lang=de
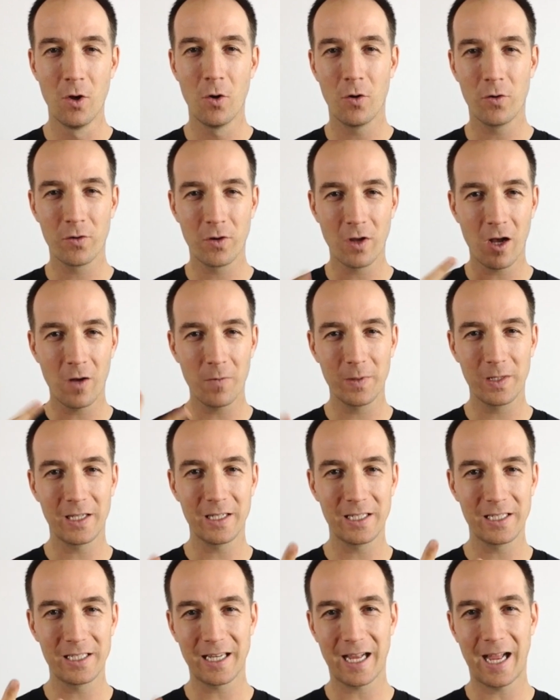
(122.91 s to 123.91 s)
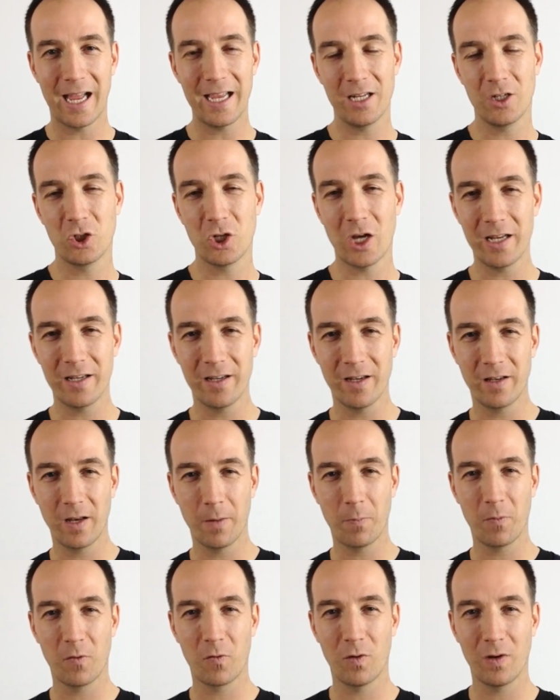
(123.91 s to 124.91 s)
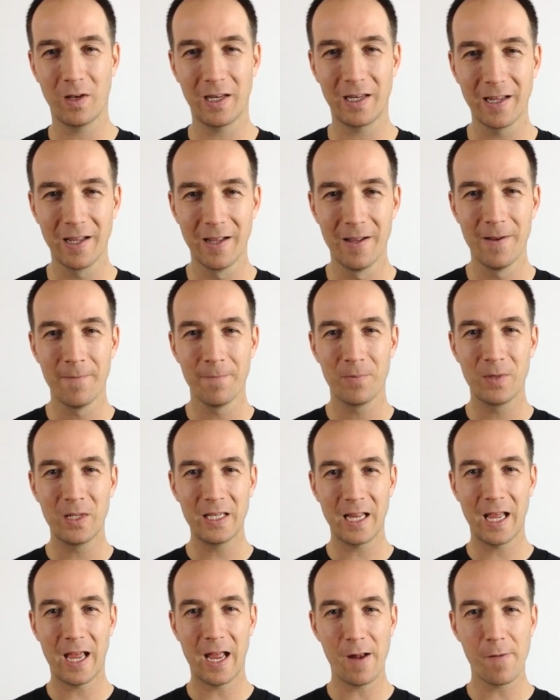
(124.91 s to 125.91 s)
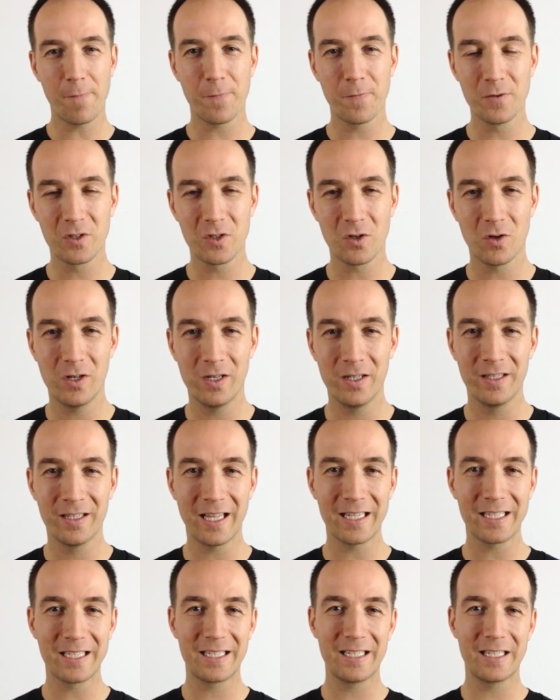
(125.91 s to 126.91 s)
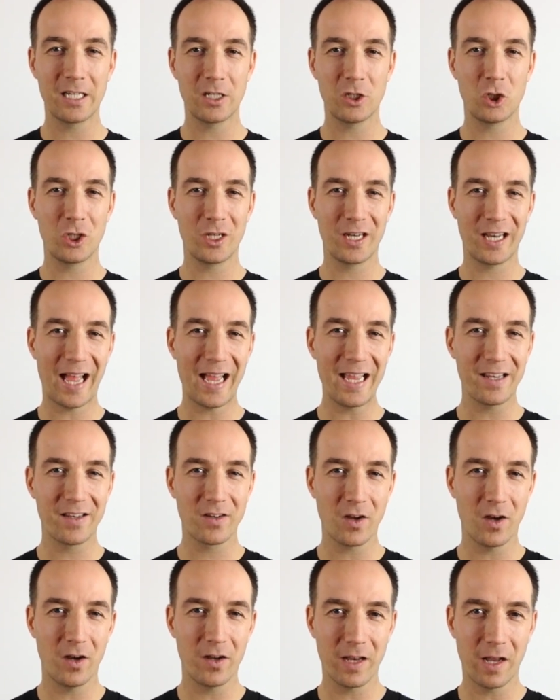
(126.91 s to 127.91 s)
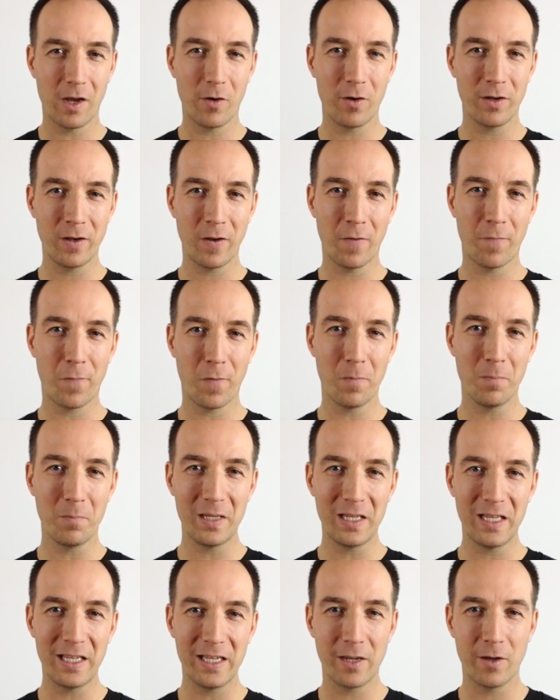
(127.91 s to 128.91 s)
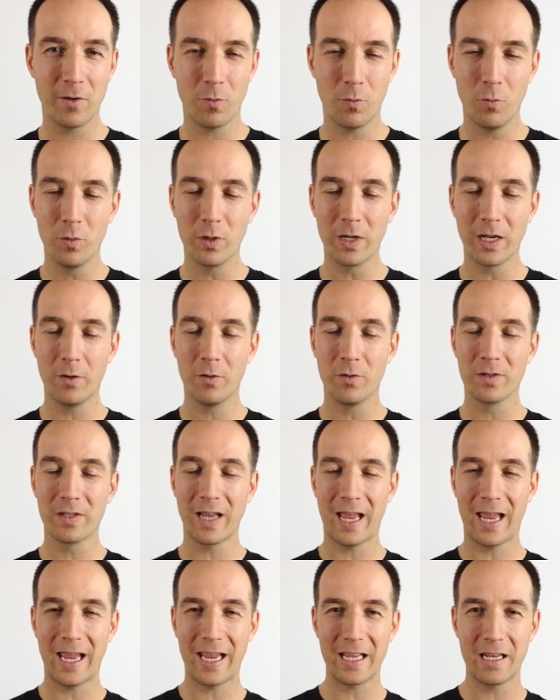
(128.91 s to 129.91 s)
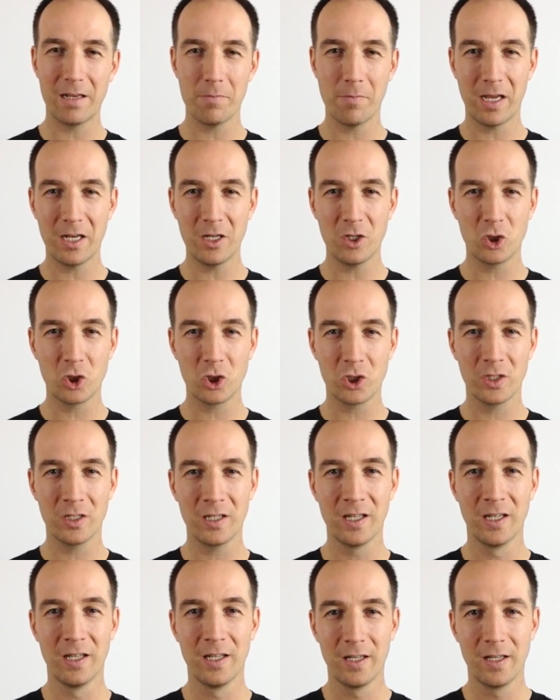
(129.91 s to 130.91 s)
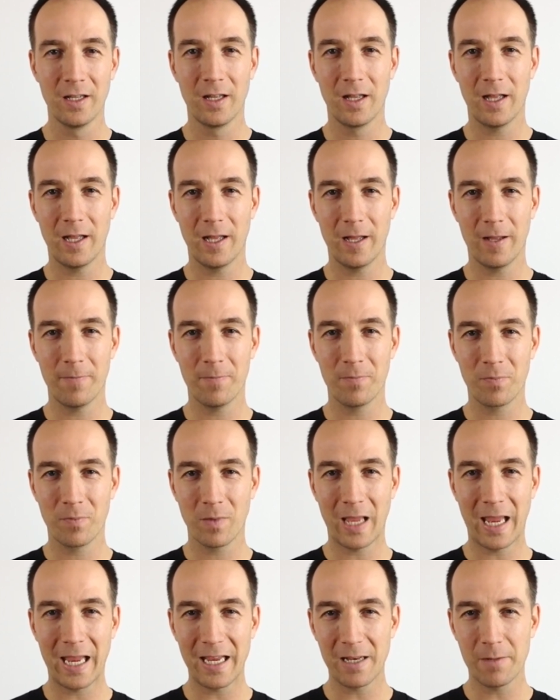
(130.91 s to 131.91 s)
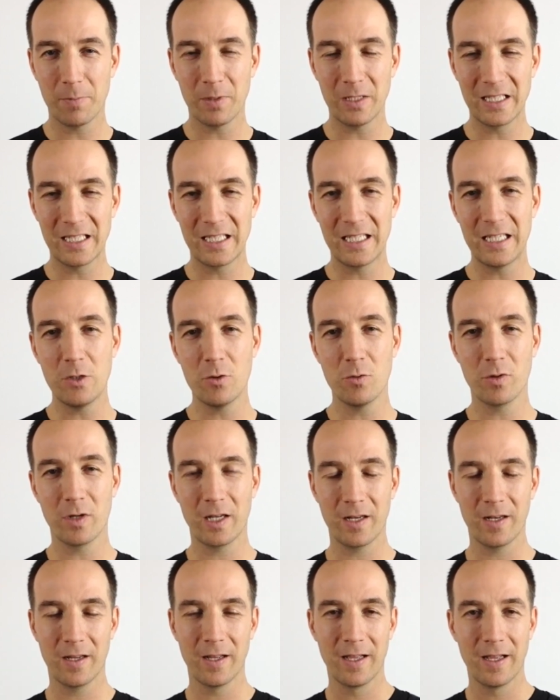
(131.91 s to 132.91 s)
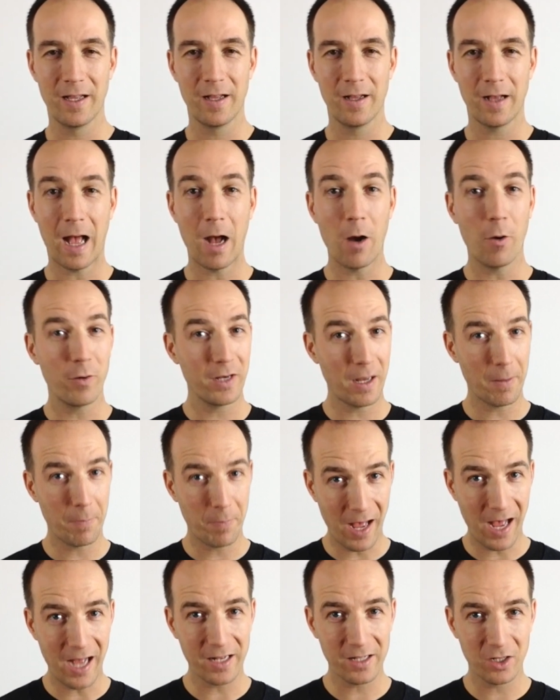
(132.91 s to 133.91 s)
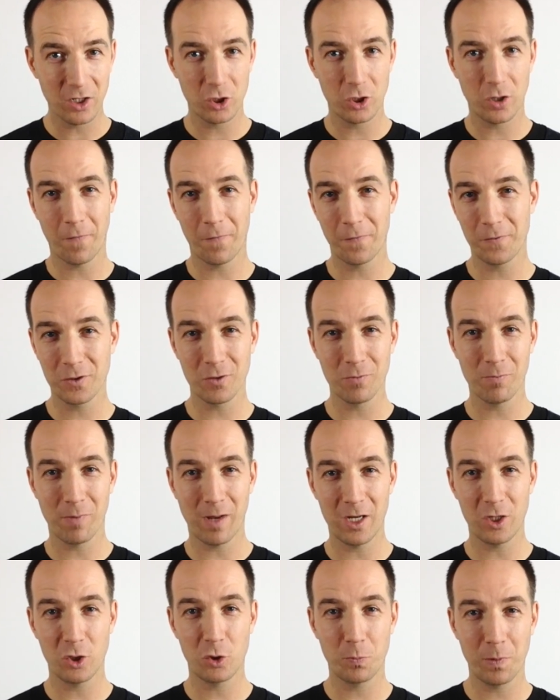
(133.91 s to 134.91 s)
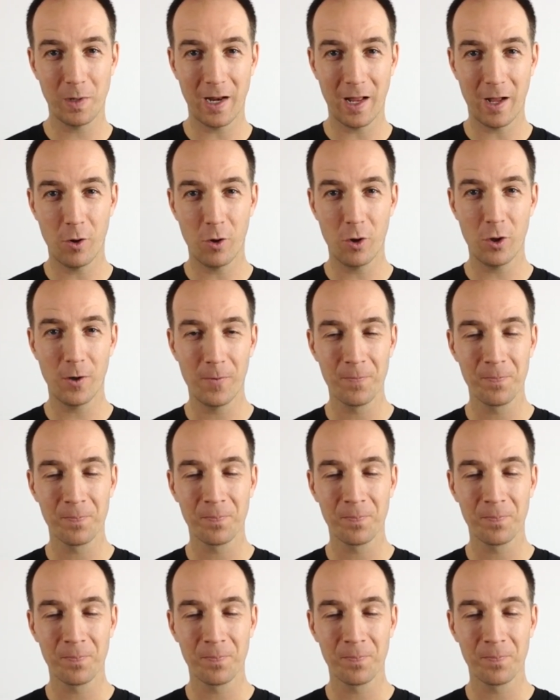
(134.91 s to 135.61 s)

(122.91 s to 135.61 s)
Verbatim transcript: Und da habe ich jetzt drei entscheidende Tipps für dich, die dir helfen sollen, dass dieser Streit gerade auch in der Familie oder unter engen Menschen, ähm, engen Beziehungen, auch in der Partnerschaft zum Beispiel auch,